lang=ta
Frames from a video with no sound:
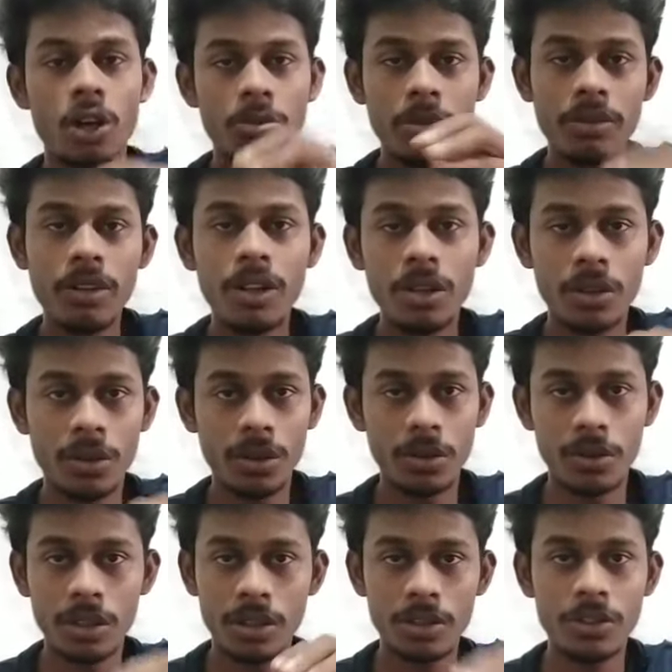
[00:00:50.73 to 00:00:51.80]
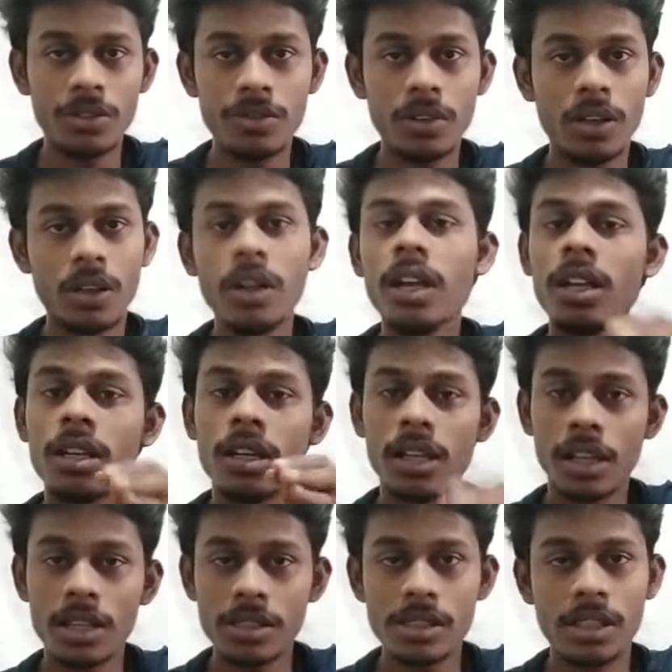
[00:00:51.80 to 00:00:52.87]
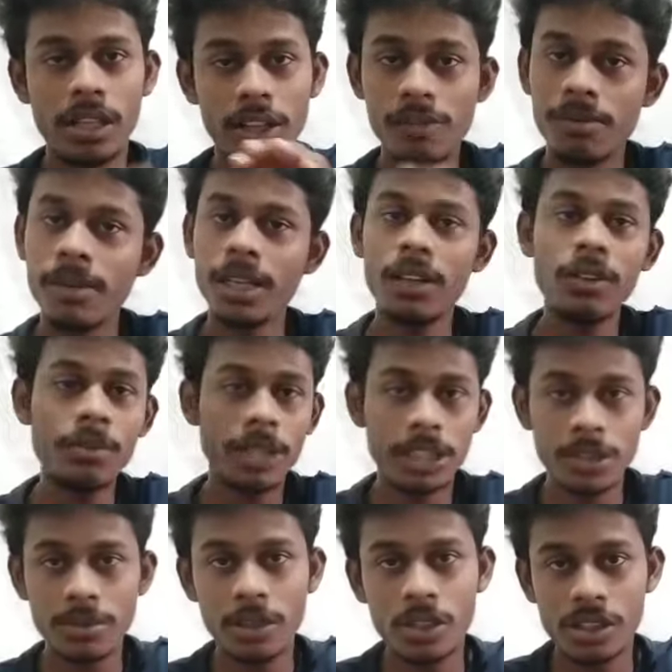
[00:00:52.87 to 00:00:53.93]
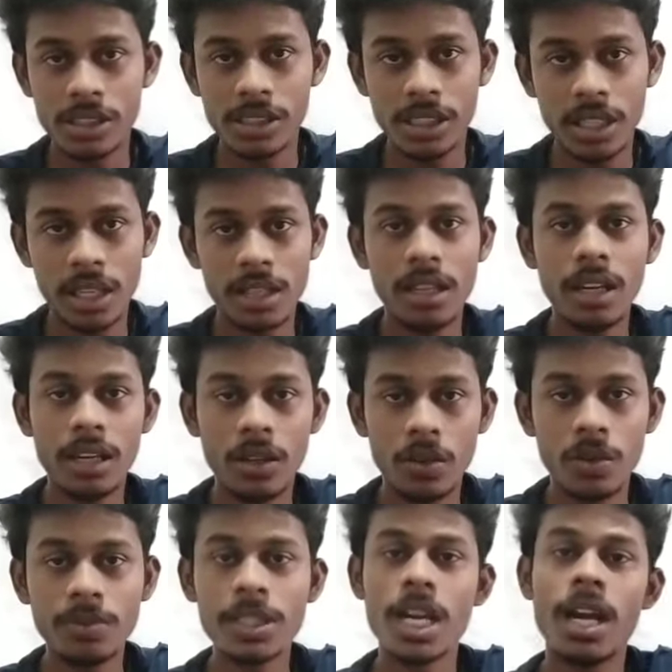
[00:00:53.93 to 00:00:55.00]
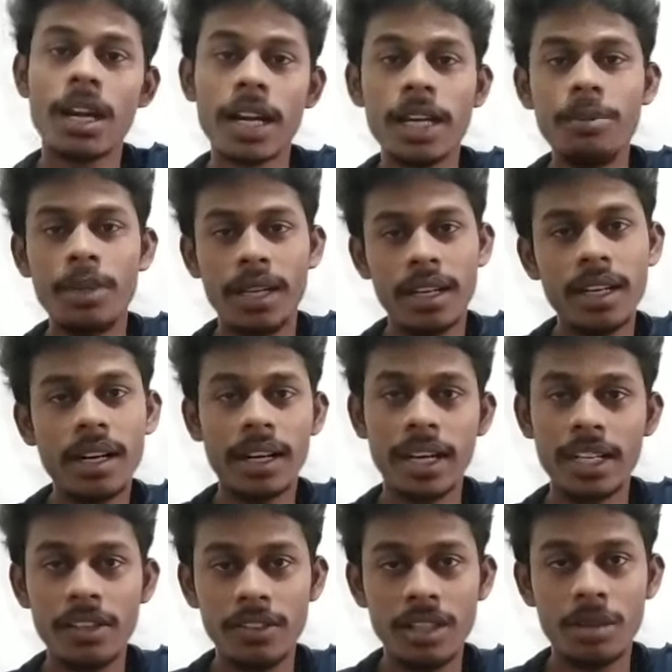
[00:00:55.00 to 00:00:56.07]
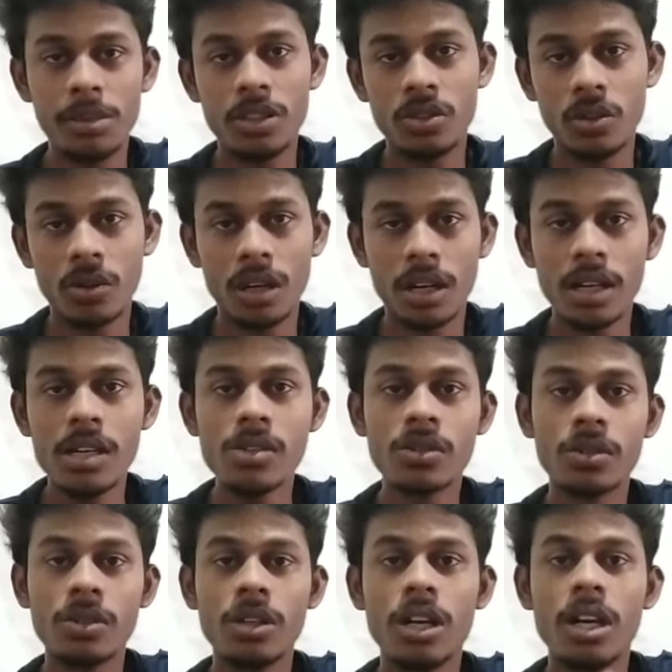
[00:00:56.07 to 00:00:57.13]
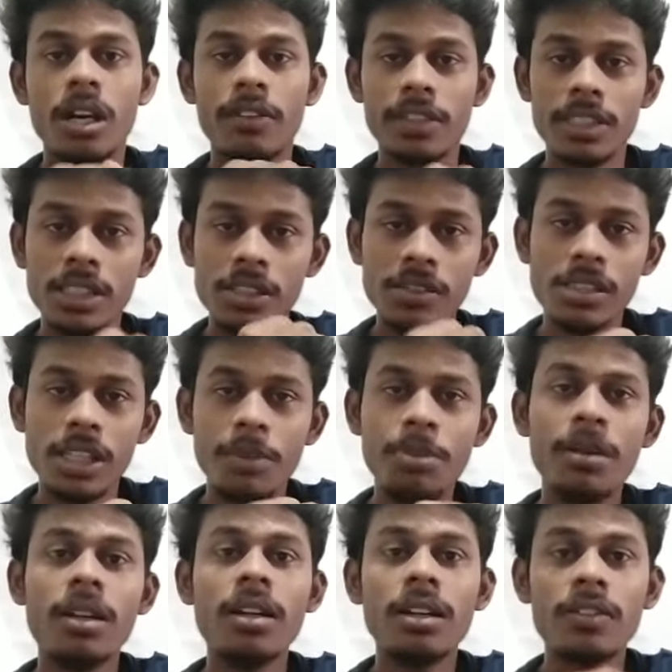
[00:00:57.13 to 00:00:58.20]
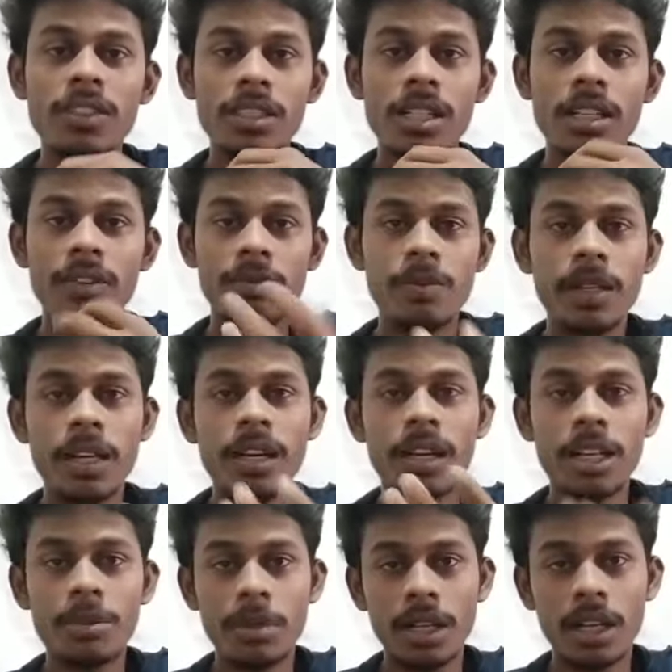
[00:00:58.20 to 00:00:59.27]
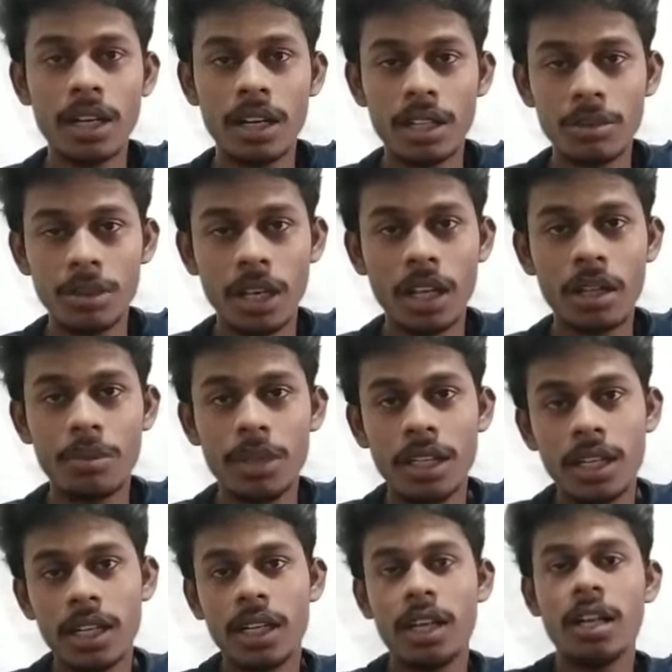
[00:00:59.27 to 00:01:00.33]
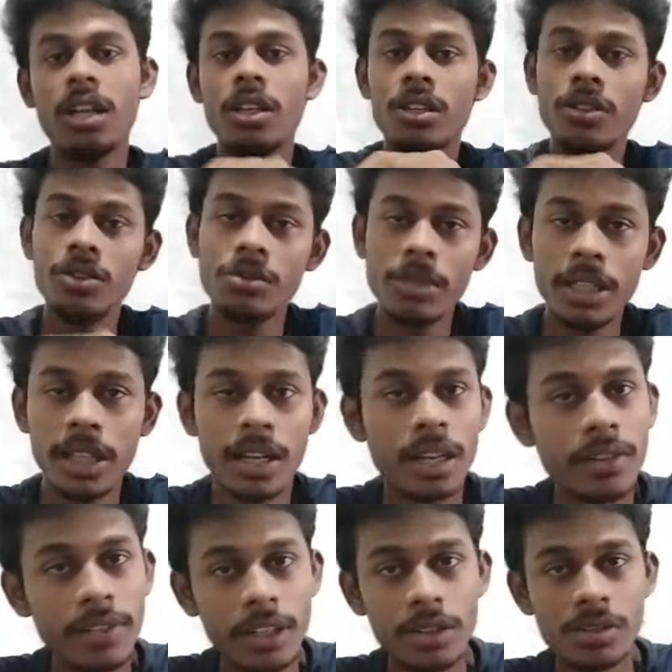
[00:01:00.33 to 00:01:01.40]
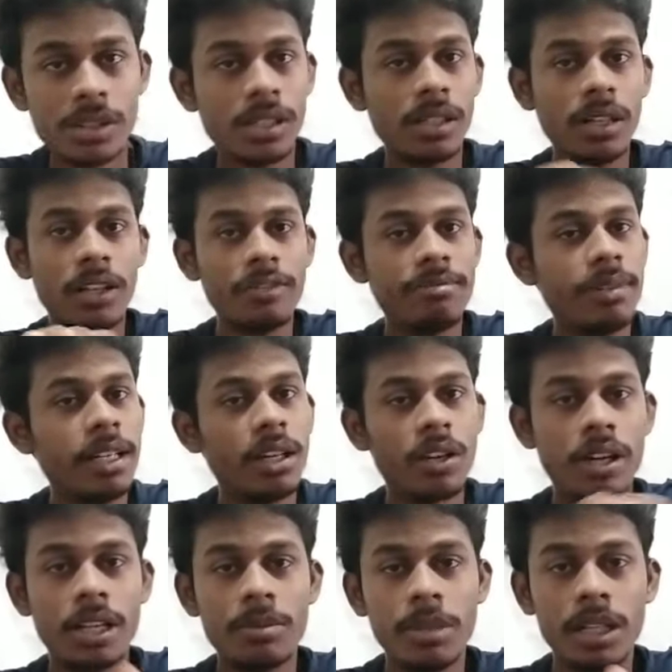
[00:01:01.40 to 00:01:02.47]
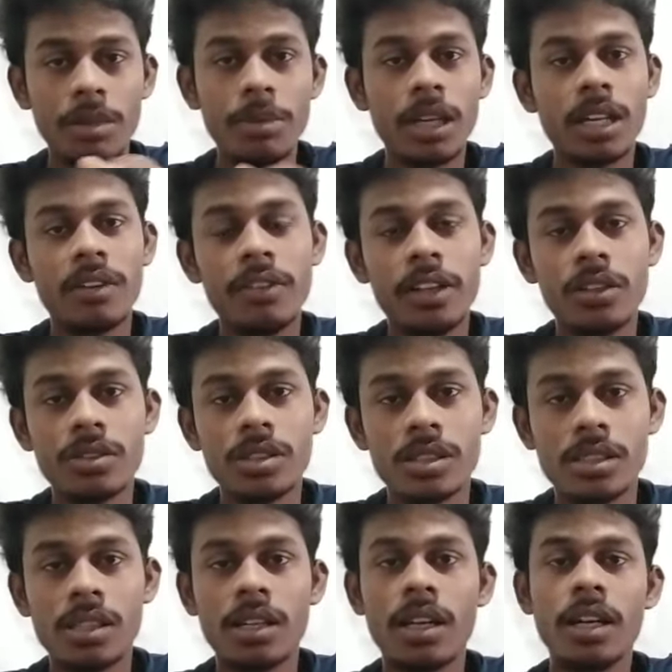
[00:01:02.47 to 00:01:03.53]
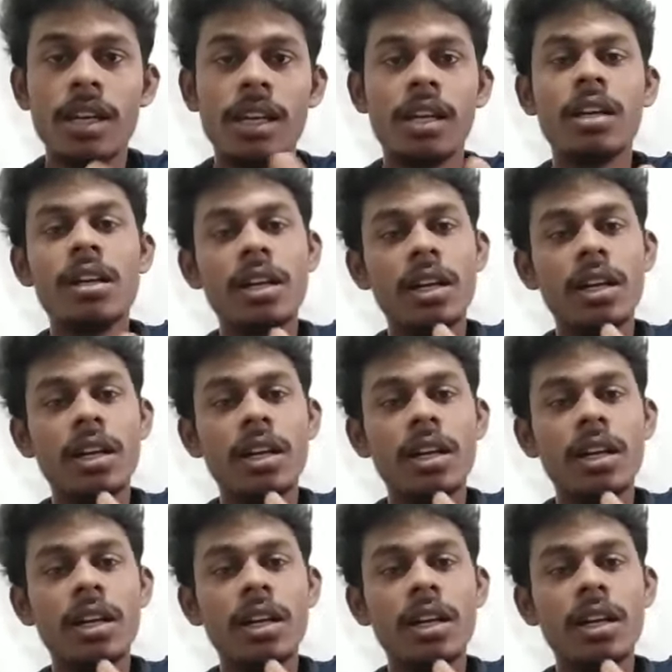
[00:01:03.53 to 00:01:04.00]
ரொம்பவே உங்களுக்கு யூஸ்ஃபுல்லாக இருக்கும் ஏன்னா நீங்கள் லாஜிக் லெஃப்ட் பிரெயினாவே மேக்ஸிமம் லாஜிக்கல் திங்கிங் தான் இருக்கும் ரைட் பிரைனா கிரியேட்டிவிட்டி அப்படின்னு சொல்லுவாங்க ஸோ ஃபஸ்ட்டு வந்து எப்போ நான் ஃபஸ்ட் லெஃப்ட் பிரைனா ரைட் பிரைனா கண்டுபிடிக்கிறது அப்படின்னு கேட்டிங்கன்னா யூடியூப்லேயே நிறைய வீடியோஸ் இருக்குது லெஃப்ட் பிரெயின் ரைட் பிரைன் அப்படிங்கிற வீடியோஸ் இருக்குது